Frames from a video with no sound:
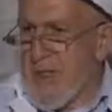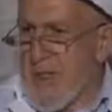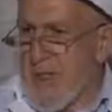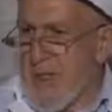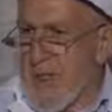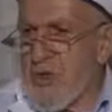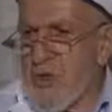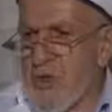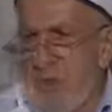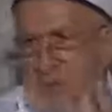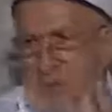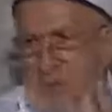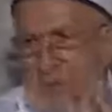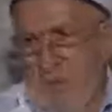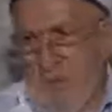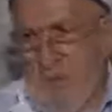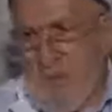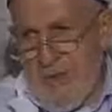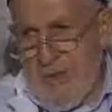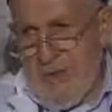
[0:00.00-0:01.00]
O zaman
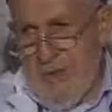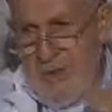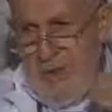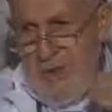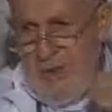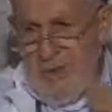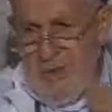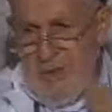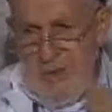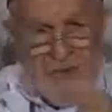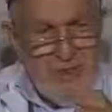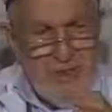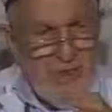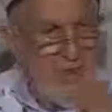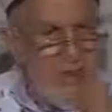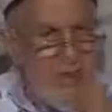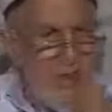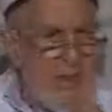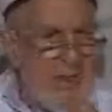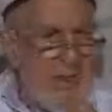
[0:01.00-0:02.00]
bir şey demiyoruz
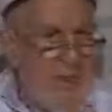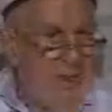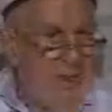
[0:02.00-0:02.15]
ama